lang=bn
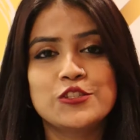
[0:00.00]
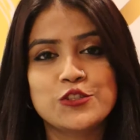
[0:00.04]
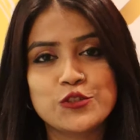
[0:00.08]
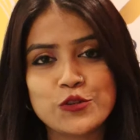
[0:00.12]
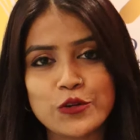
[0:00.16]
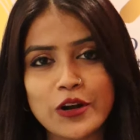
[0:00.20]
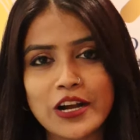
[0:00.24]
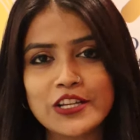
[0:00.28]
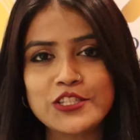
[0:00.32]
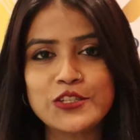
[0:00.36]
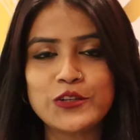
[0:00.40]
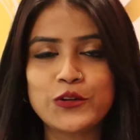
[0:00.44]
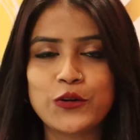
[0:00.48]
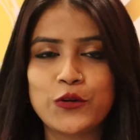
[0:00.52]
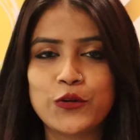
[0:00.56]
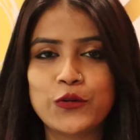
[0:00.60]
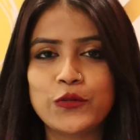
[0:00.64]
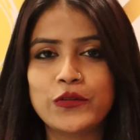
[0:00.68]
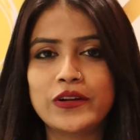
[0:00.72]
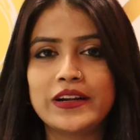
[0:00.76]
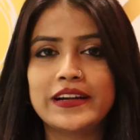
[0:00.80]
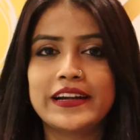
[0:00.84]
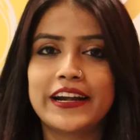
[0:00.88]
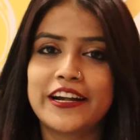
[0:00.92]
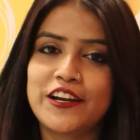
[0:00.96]
যোগাযোগ করুন
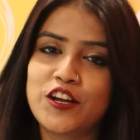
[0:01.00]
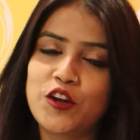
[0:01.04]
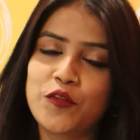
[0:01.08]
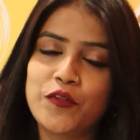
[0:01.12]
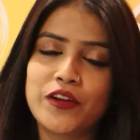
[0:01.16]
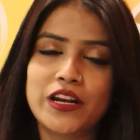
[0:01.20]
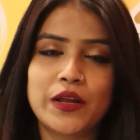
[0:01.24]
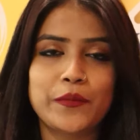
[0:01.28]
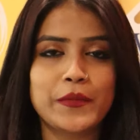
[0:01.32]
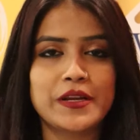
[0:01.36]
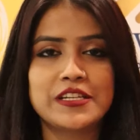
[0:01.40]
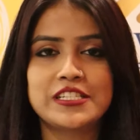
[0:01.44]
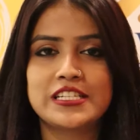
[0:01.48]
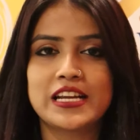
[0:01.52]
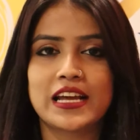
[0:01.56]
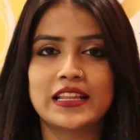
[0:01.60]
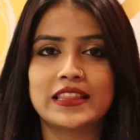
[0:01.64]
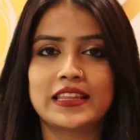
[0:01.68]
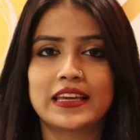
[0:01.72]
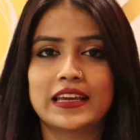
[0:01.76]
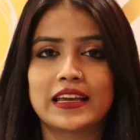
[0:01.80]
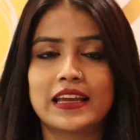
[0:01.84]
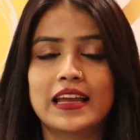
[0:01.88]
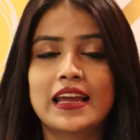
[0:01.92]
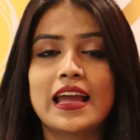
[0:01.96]
রেডিও ভেনামের
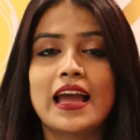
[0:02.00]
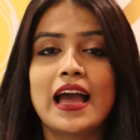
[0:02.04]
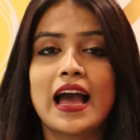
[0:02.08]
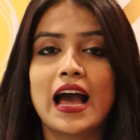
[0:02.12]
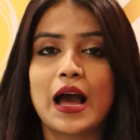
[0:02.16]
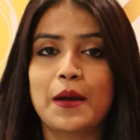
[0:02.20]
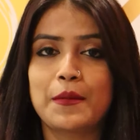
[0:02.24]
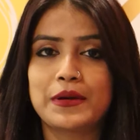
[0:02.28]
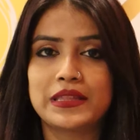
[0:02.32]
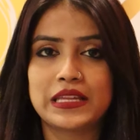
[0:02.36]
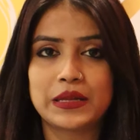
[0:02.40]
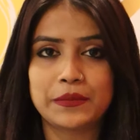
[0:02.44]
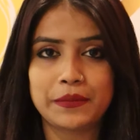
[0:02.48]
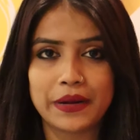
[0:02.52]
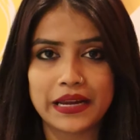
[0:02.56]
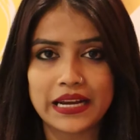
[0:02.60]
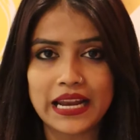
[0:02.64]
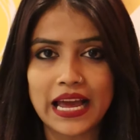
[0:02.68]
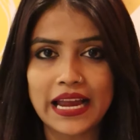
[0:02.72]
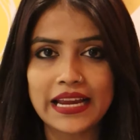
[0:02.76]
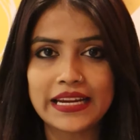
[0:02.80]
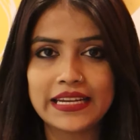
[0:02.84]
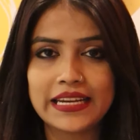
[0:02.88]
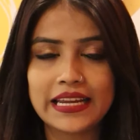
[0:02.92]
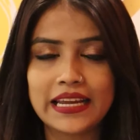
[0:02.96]
সাথে আমাদের মেল
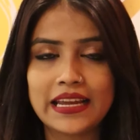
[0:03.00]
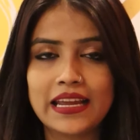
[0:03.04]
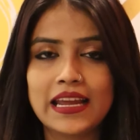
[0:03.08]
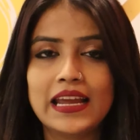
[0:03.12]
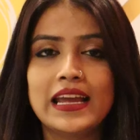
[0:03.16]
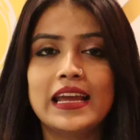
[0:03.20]
আইডি